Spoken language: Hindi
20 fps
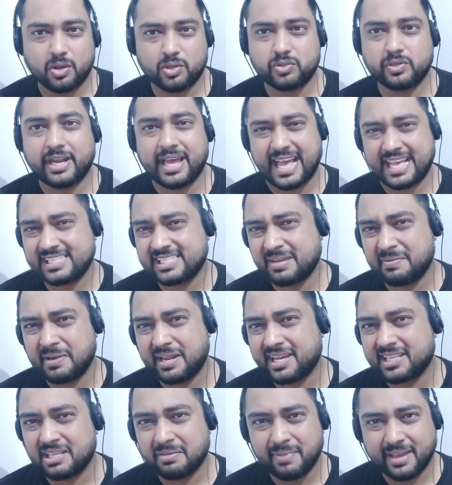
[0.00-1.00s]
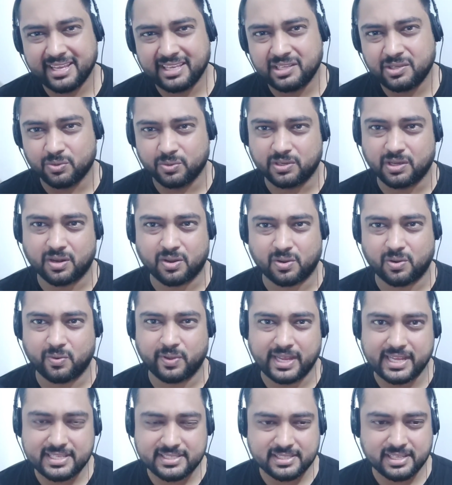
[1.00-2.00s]
और थोड़ा ऐसा भी लगा था भाई क्यों कर रहे
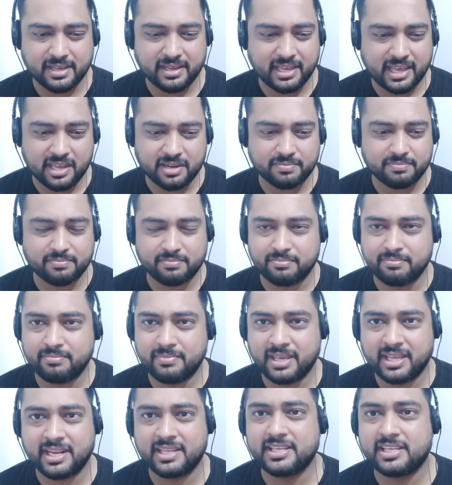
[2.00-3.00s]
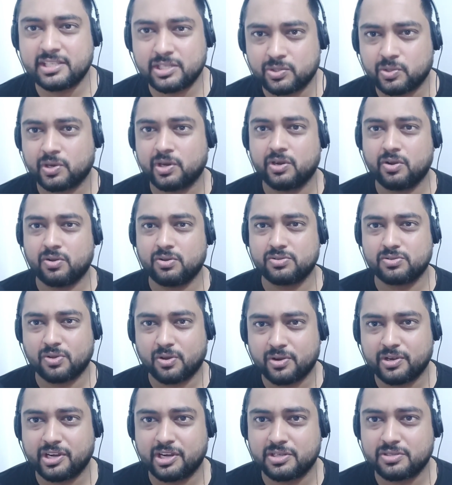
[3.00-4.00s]
हो ऐसा यार मेरे जैसे थोड़े ना
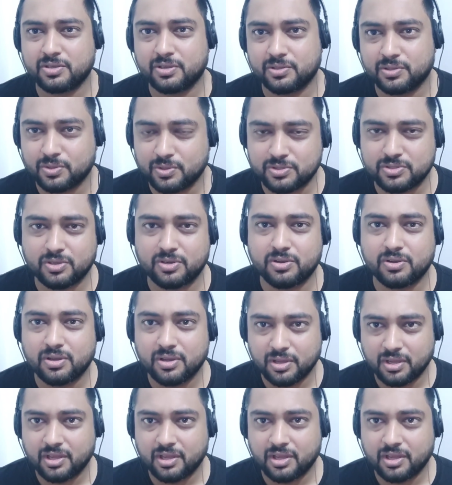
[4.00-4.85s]
सौ डेढ़ सौ दो सौ